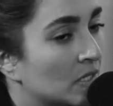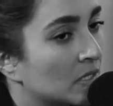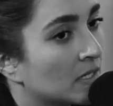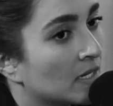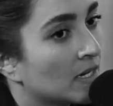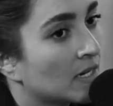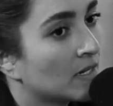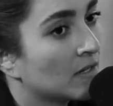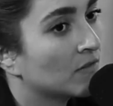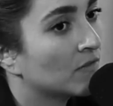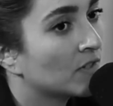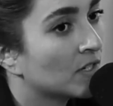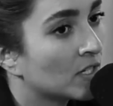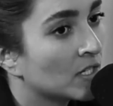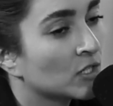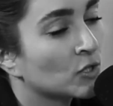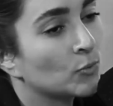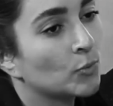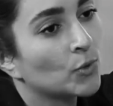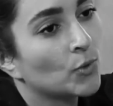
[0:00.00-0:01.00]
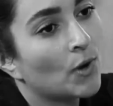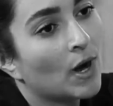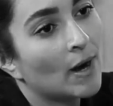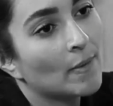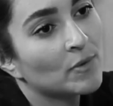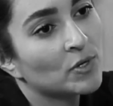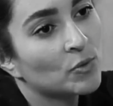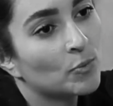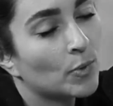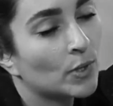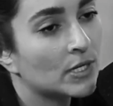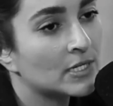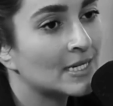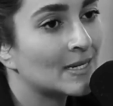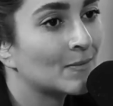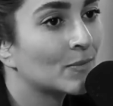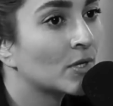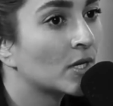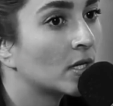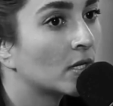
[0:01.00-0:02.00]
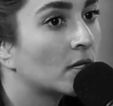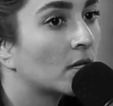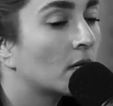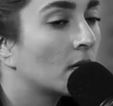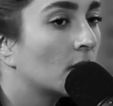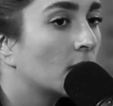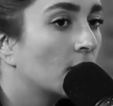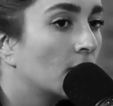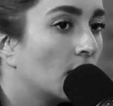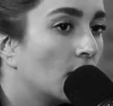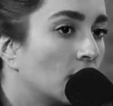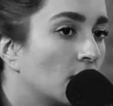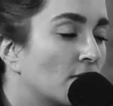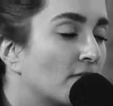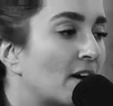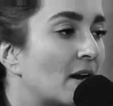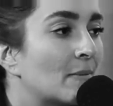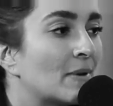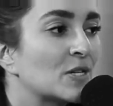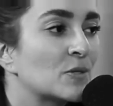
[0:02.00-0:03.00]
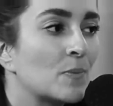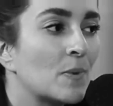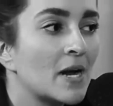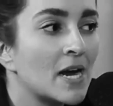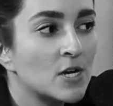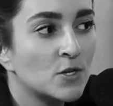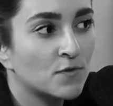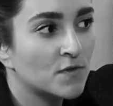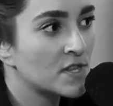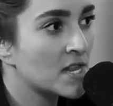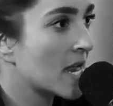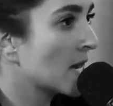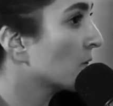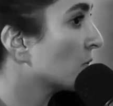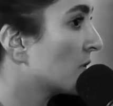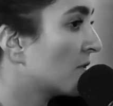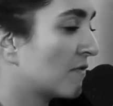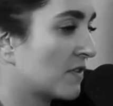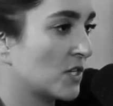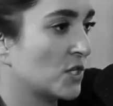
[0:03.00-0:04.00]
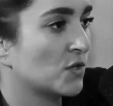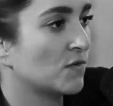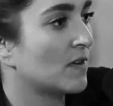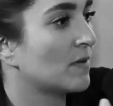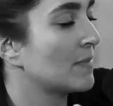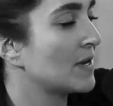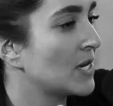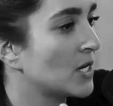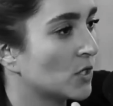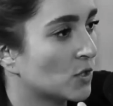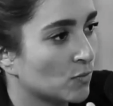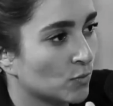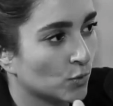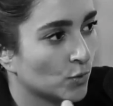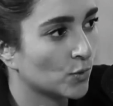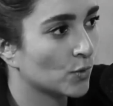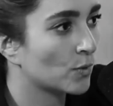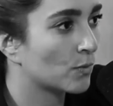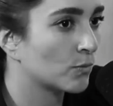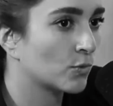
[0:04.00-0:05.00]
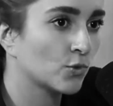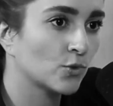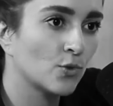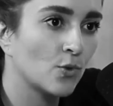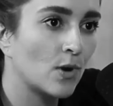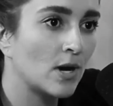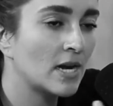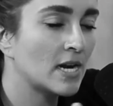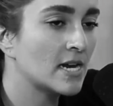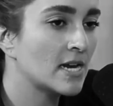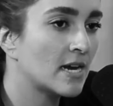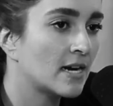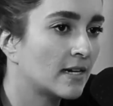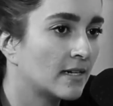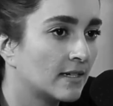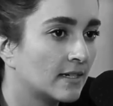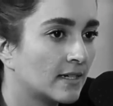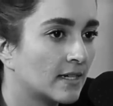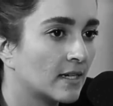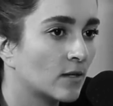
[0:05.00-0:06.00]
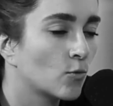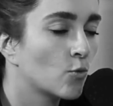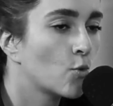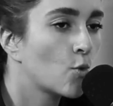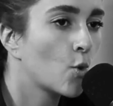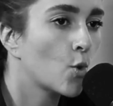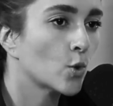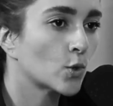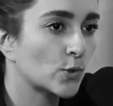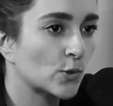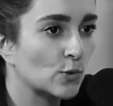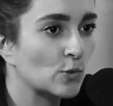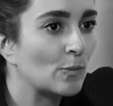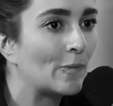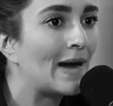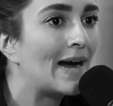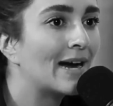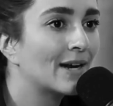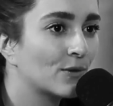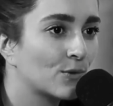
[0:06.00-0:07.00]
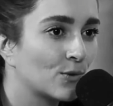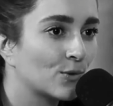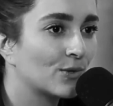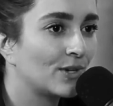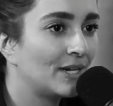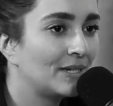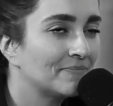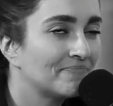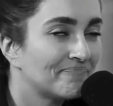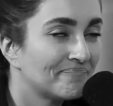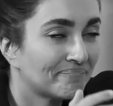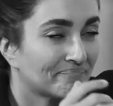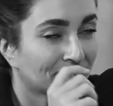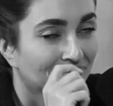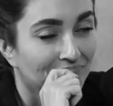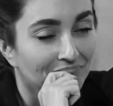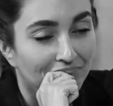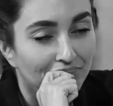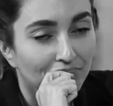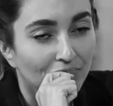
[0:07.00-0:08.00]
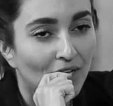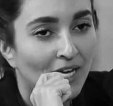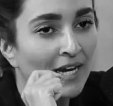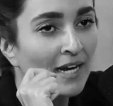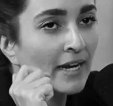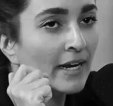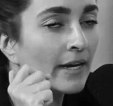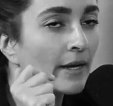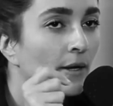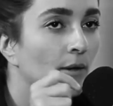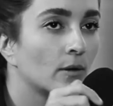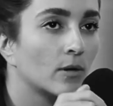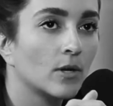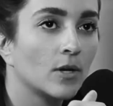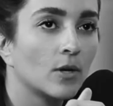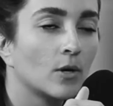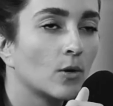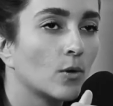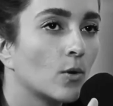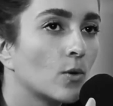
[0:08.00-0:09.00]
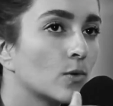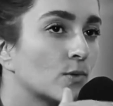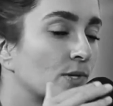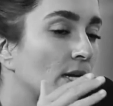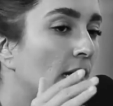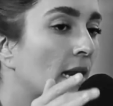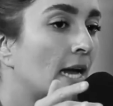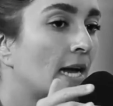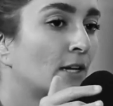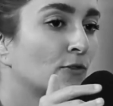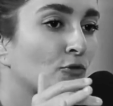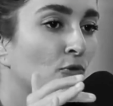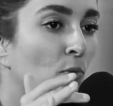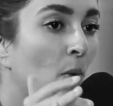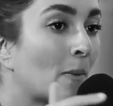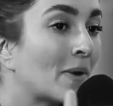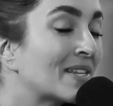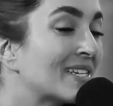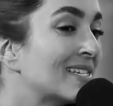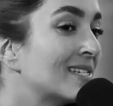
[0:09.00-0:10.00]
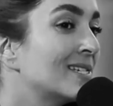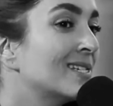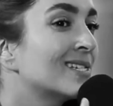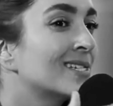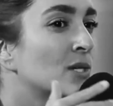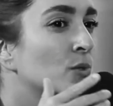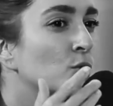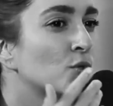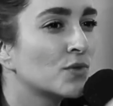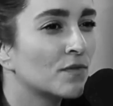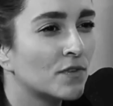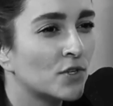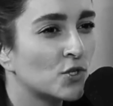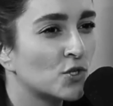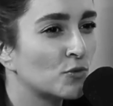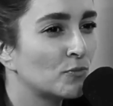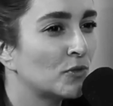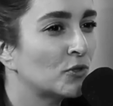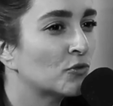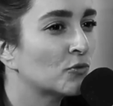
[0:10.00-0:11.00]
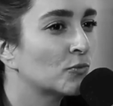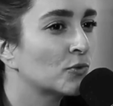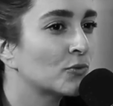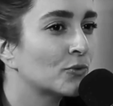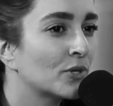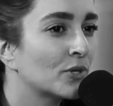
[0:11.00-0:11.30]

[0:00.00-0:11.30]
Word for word: está enveredando por um caminho, por exemplo, que não vai mais pagar dividendos definitivamente, mudou, mudou ali a, a, o curso do barco, né? É, ou sei lá, tomou uma decisão de investimento muito